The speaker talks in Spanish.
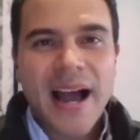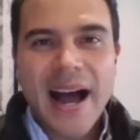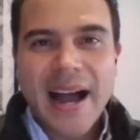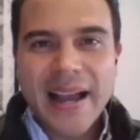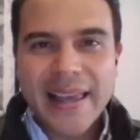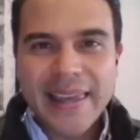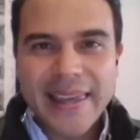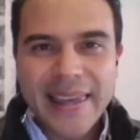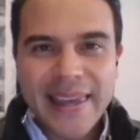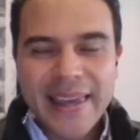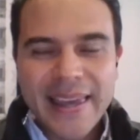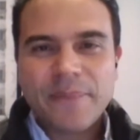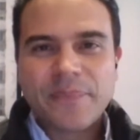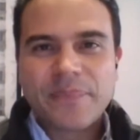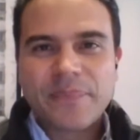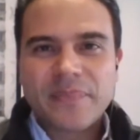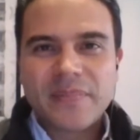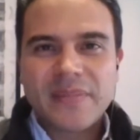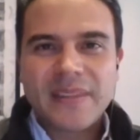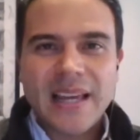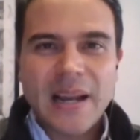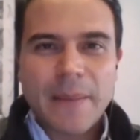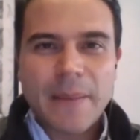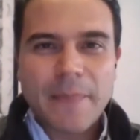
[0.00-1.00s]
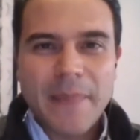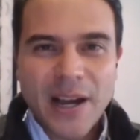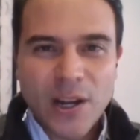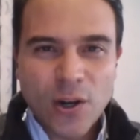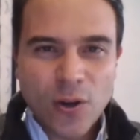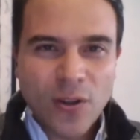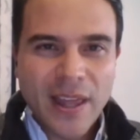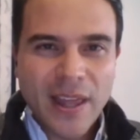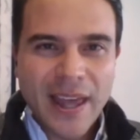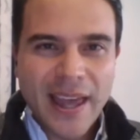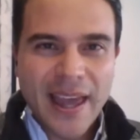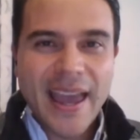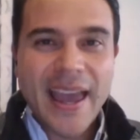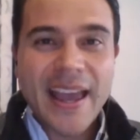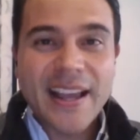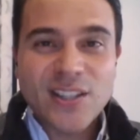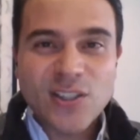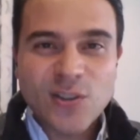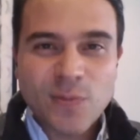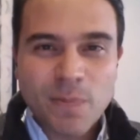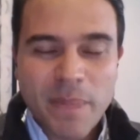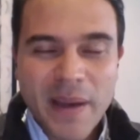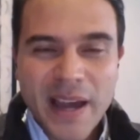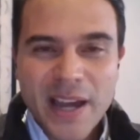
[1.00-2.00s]
Aquí, de la mano de
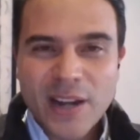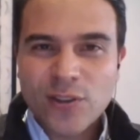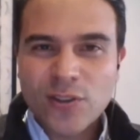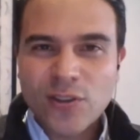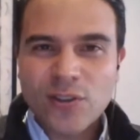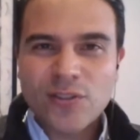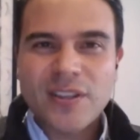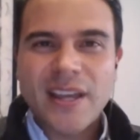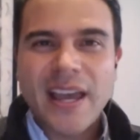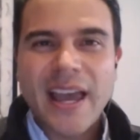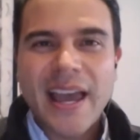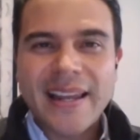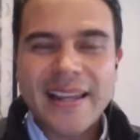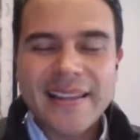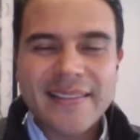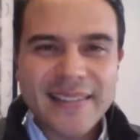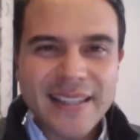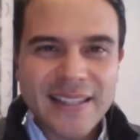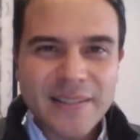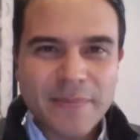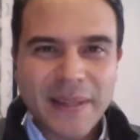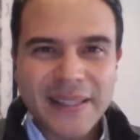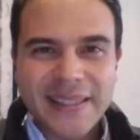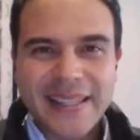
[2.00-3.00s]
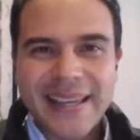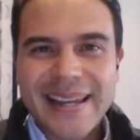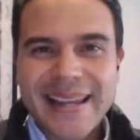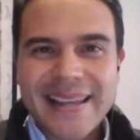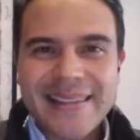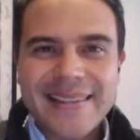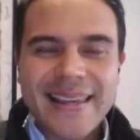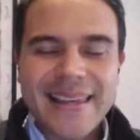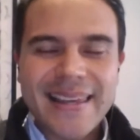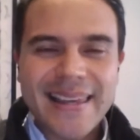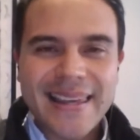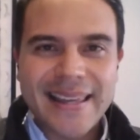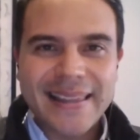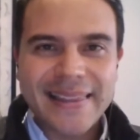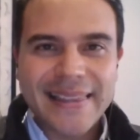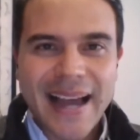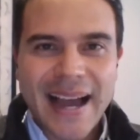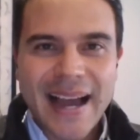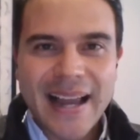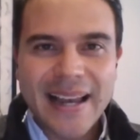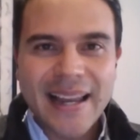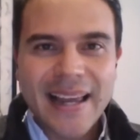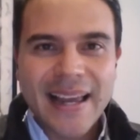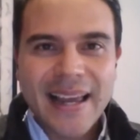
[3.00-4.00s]
expertos en estas materias de
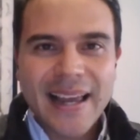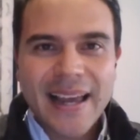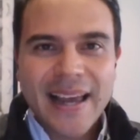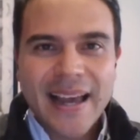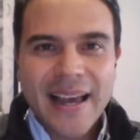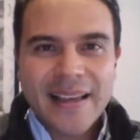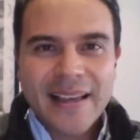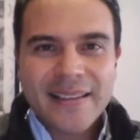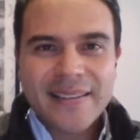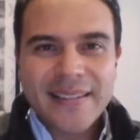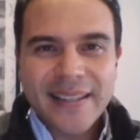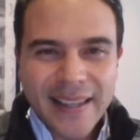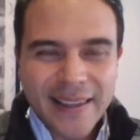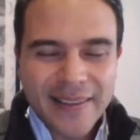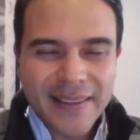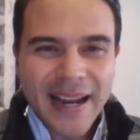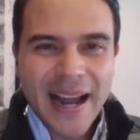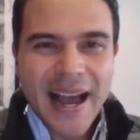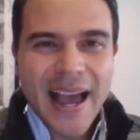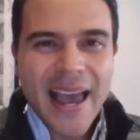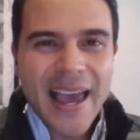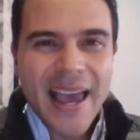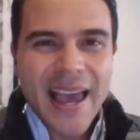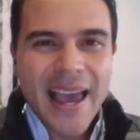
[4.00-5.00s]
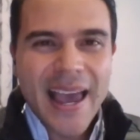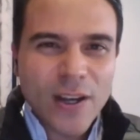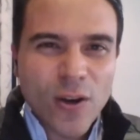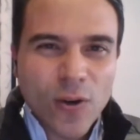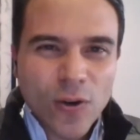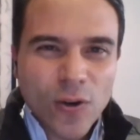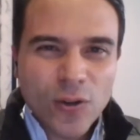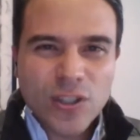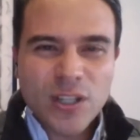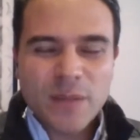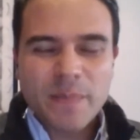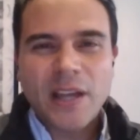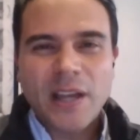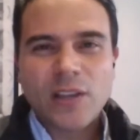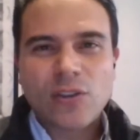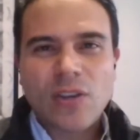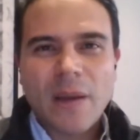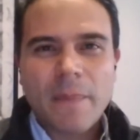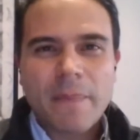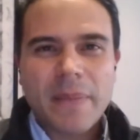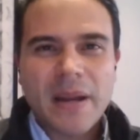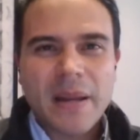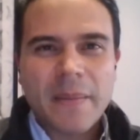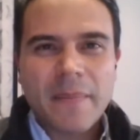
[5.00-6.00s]
digital se tendrá este
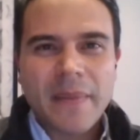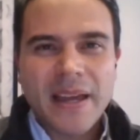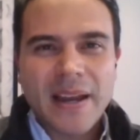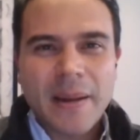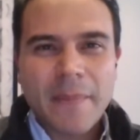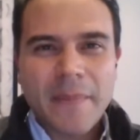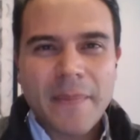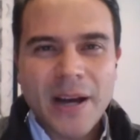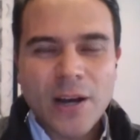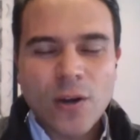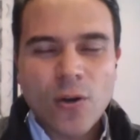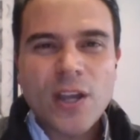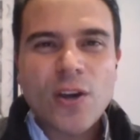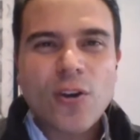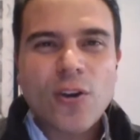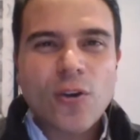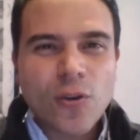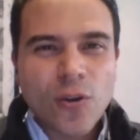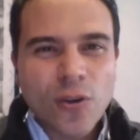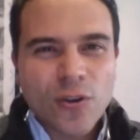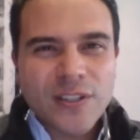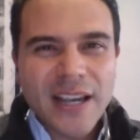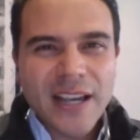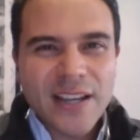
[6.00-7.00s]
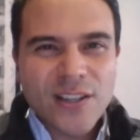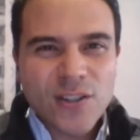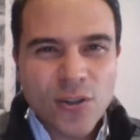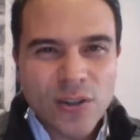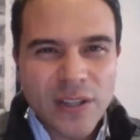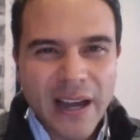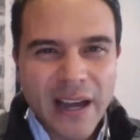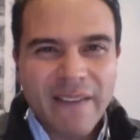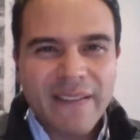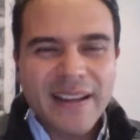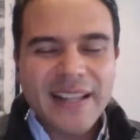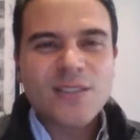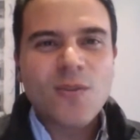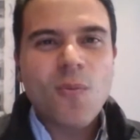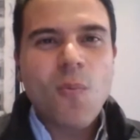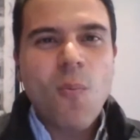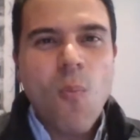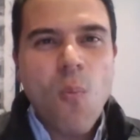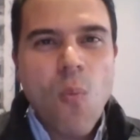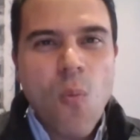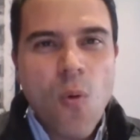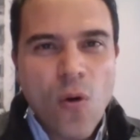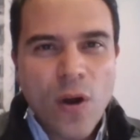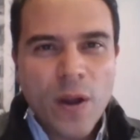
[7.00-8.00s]
conocimiento de primera mano y con unos accionables
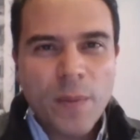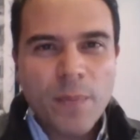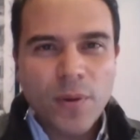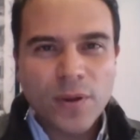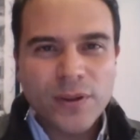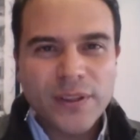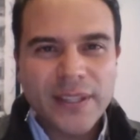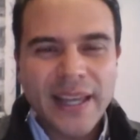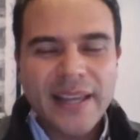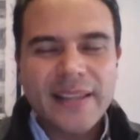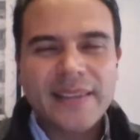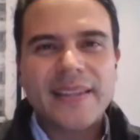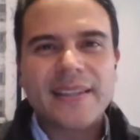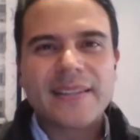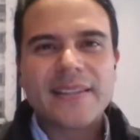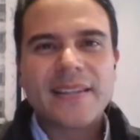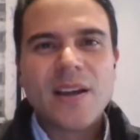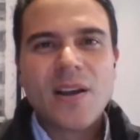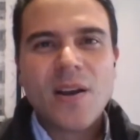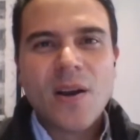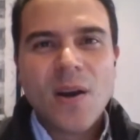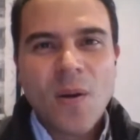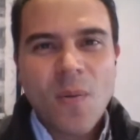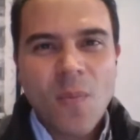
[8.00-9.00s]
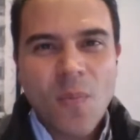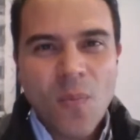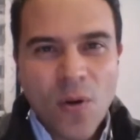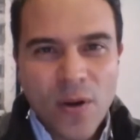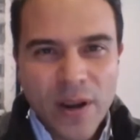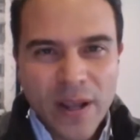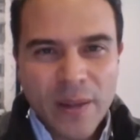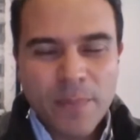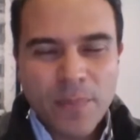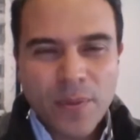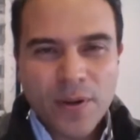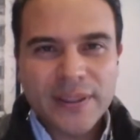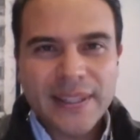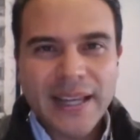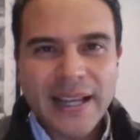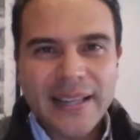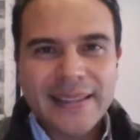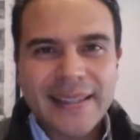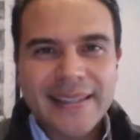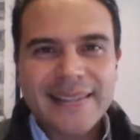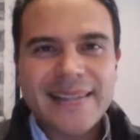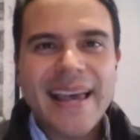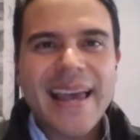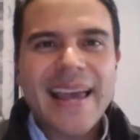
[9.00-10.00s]
muy potentes, muy
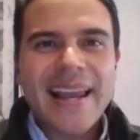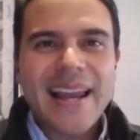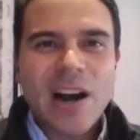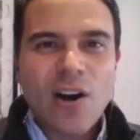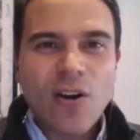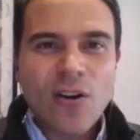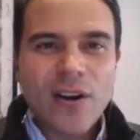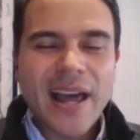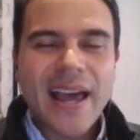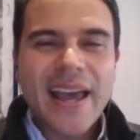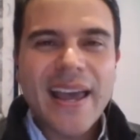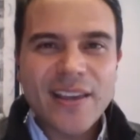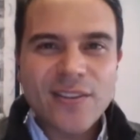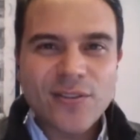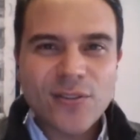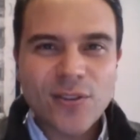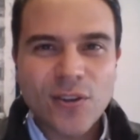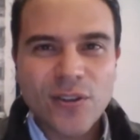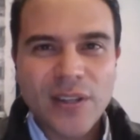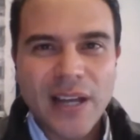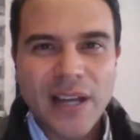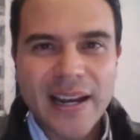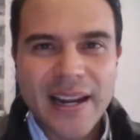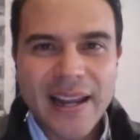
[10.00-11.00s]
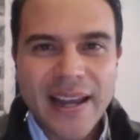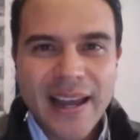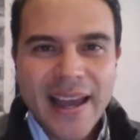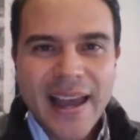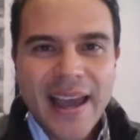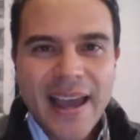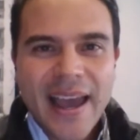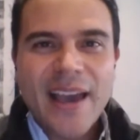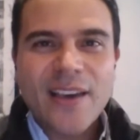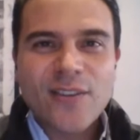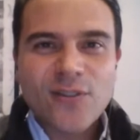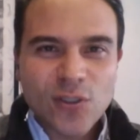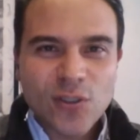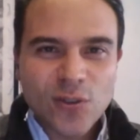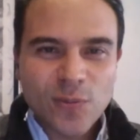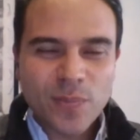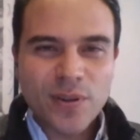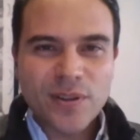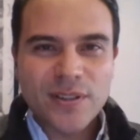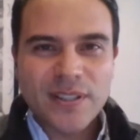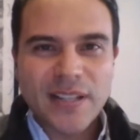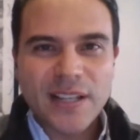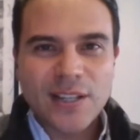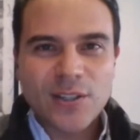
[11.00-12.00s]
importantes en la hora de gestionar estos
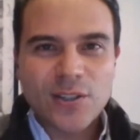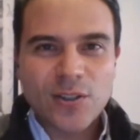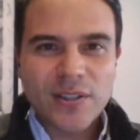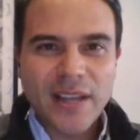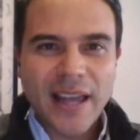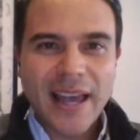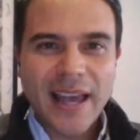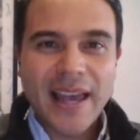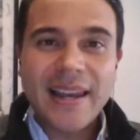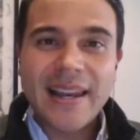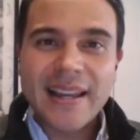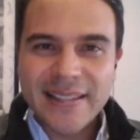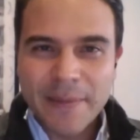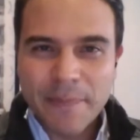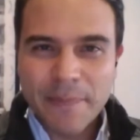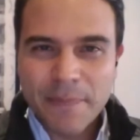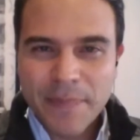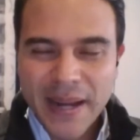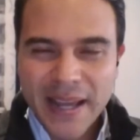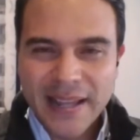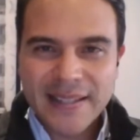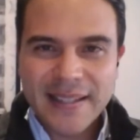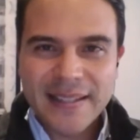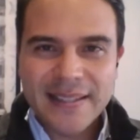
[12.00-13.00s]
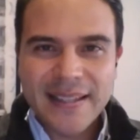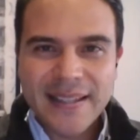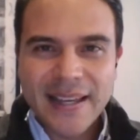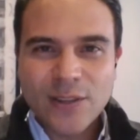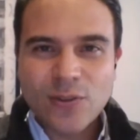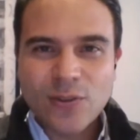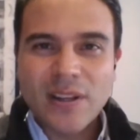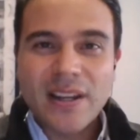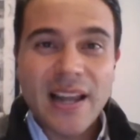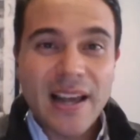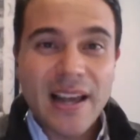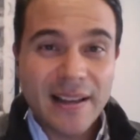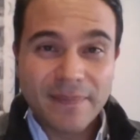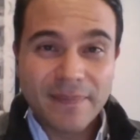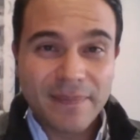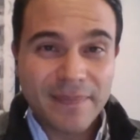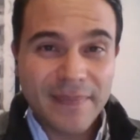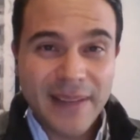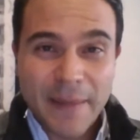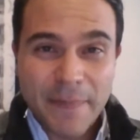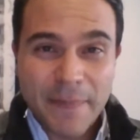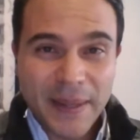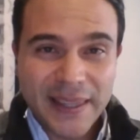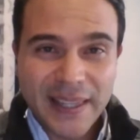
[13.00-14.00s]
procesos en las empresas. Entonces la,
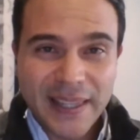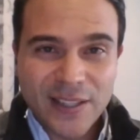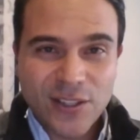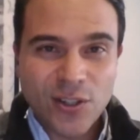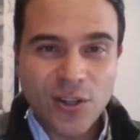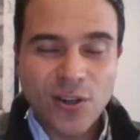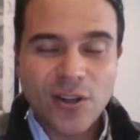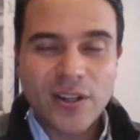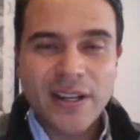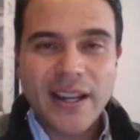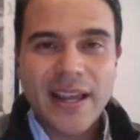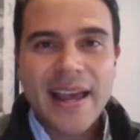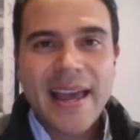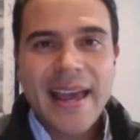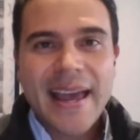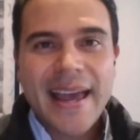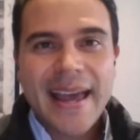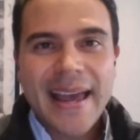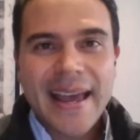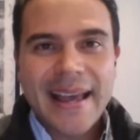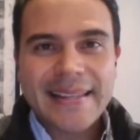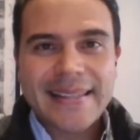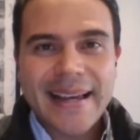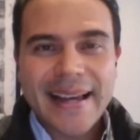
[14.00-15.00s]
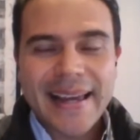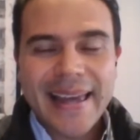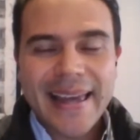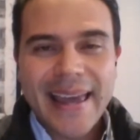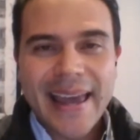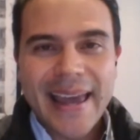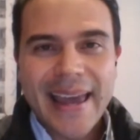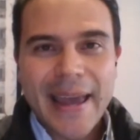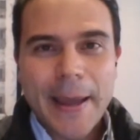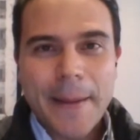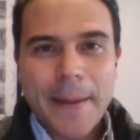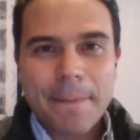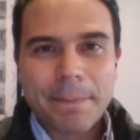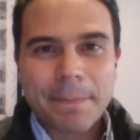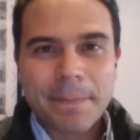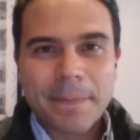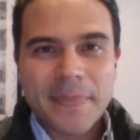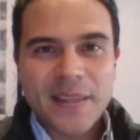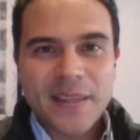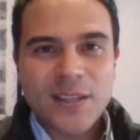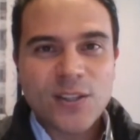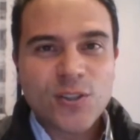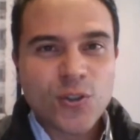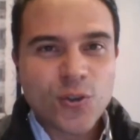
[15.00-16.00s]
invitación es a que
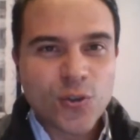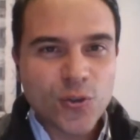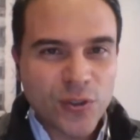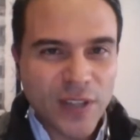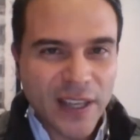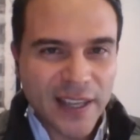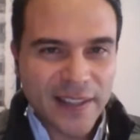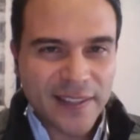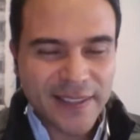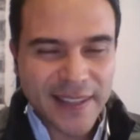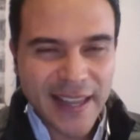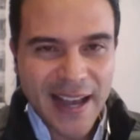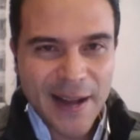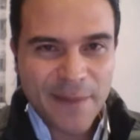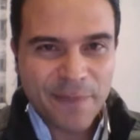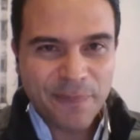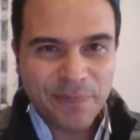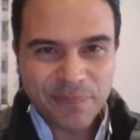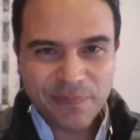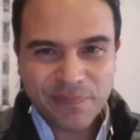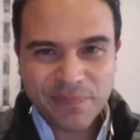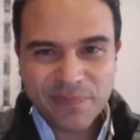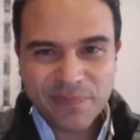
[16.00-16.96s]
mm, si usted está